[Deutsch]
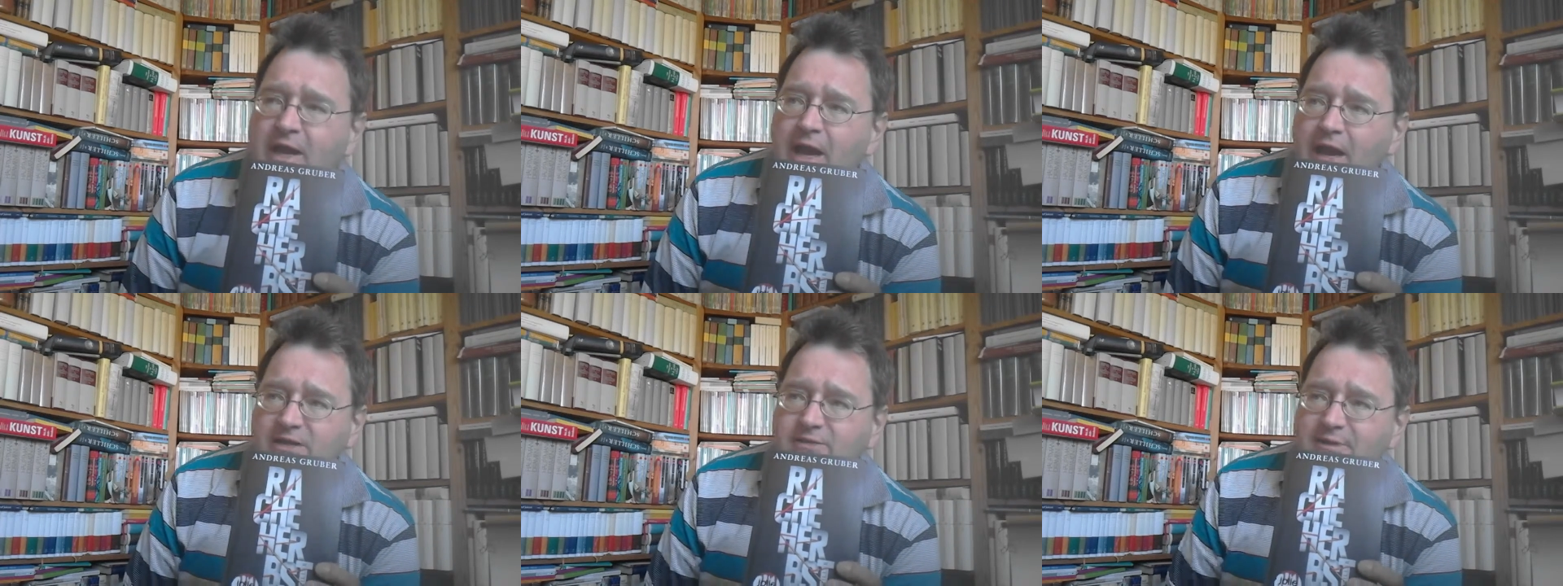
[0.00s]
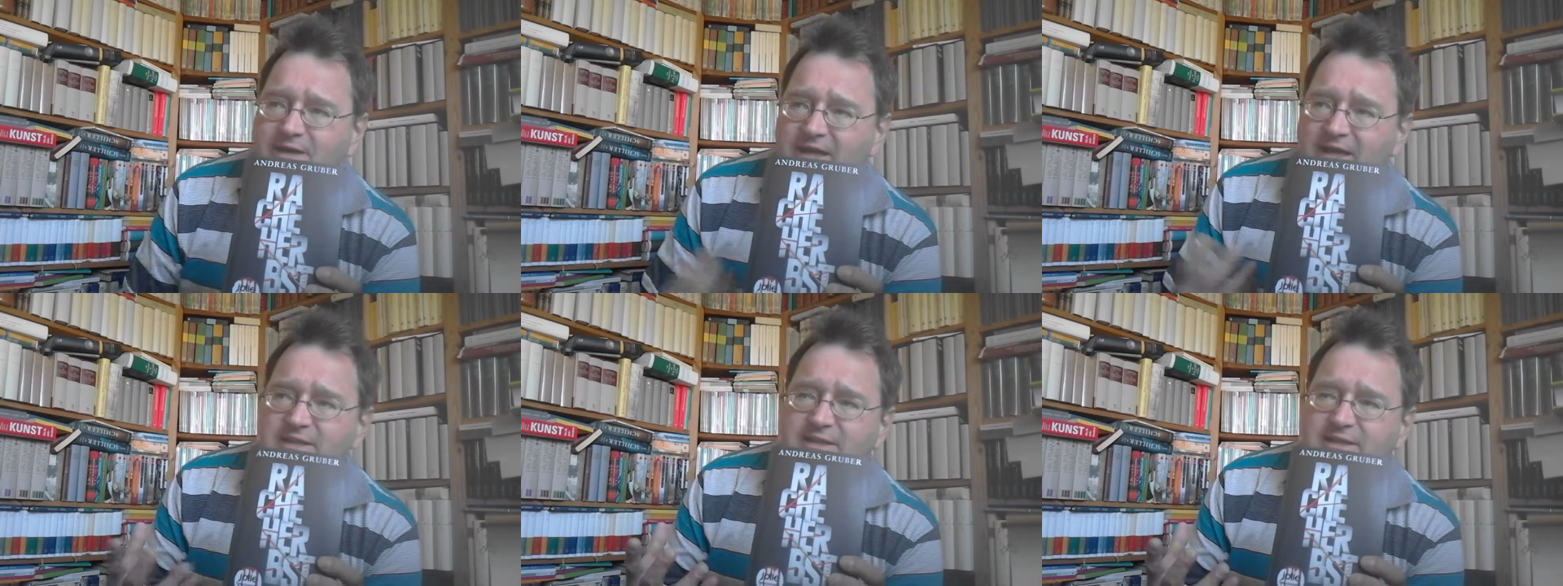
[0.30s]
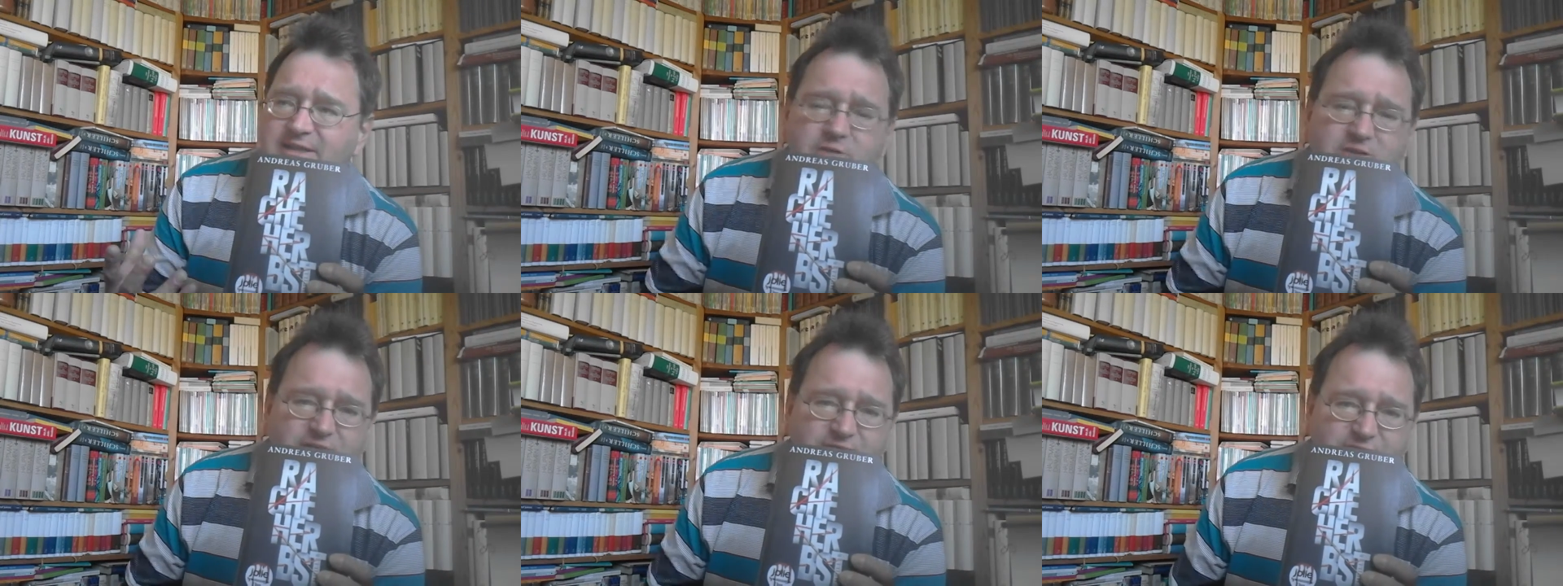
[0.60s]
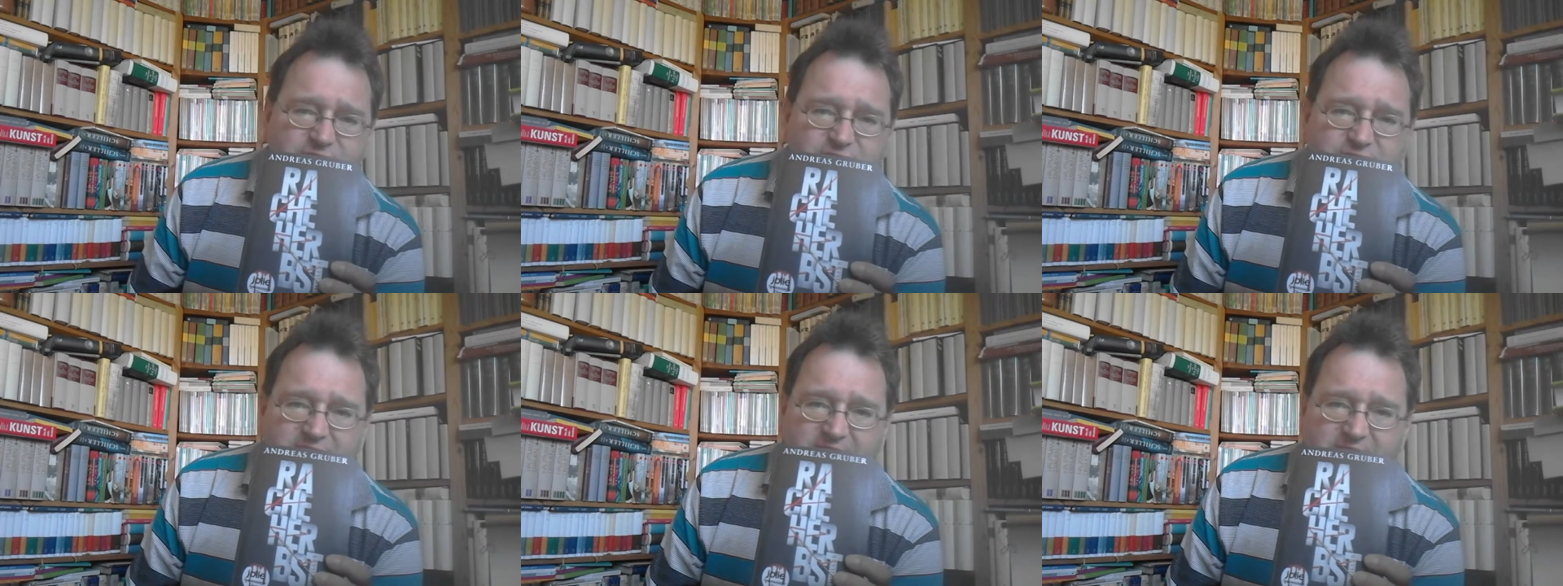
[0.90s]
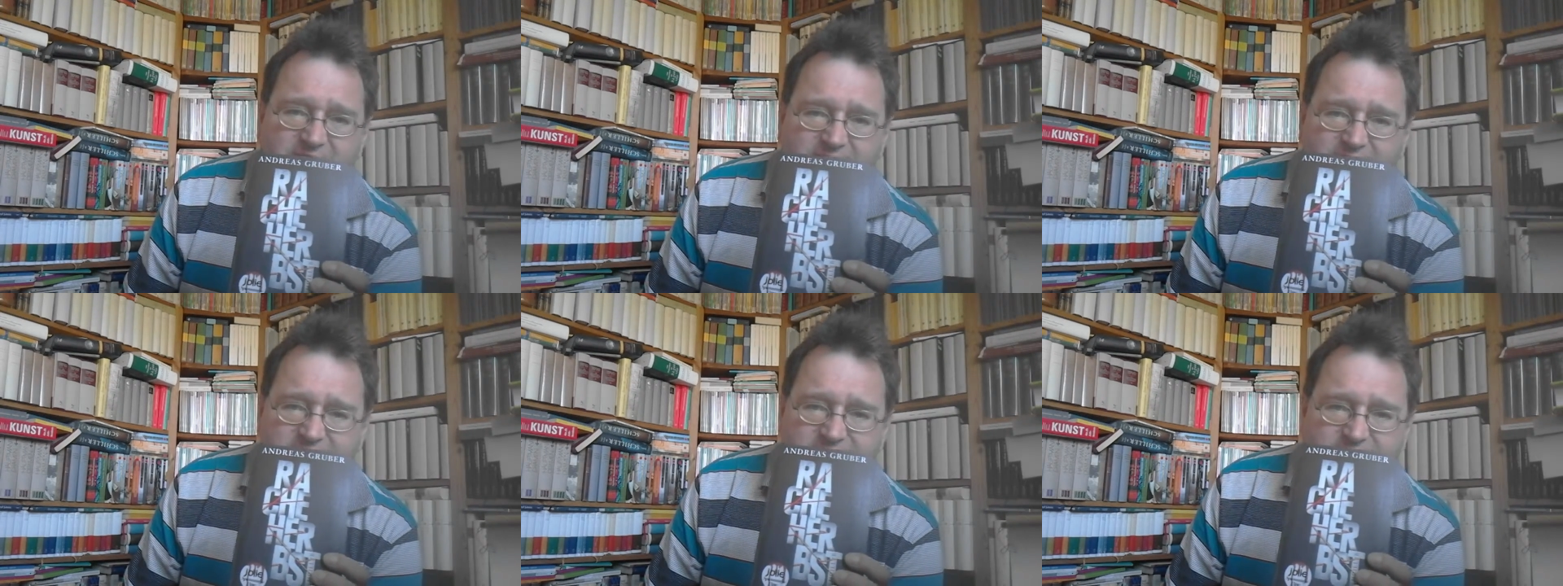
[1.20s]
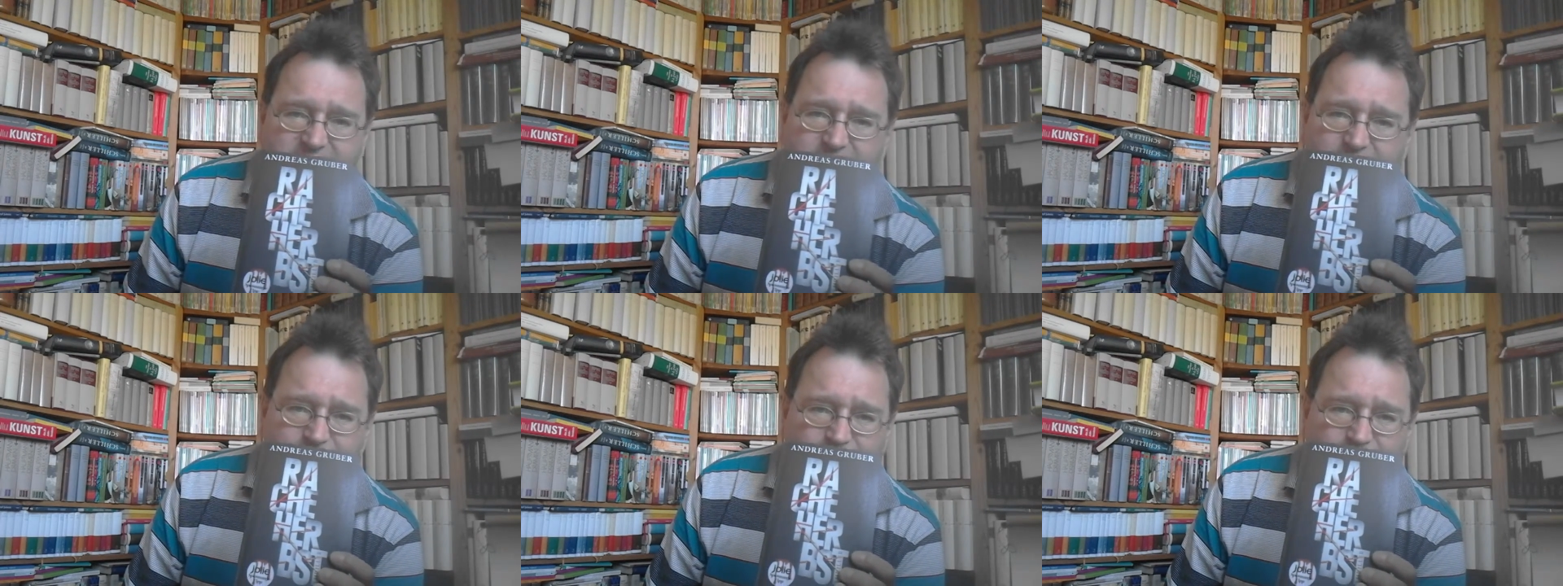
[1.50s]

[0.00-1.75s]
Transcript: Also man kann die Mutter verstehen, dass sie da